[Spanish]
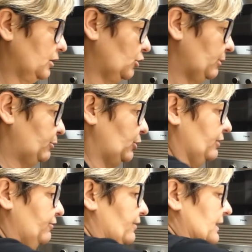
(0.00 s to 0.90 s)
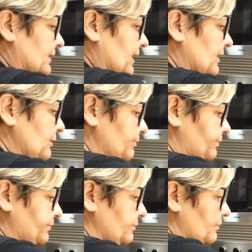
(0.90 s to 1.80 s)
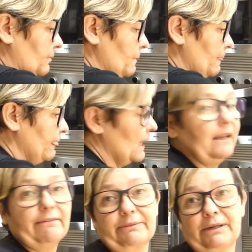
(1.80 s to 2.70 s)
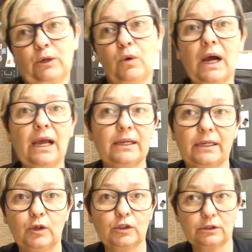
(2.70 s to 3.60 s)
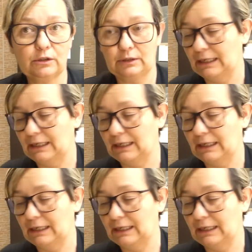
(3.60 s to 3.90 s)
no me pueden faltar. La barbacoa, el horno, la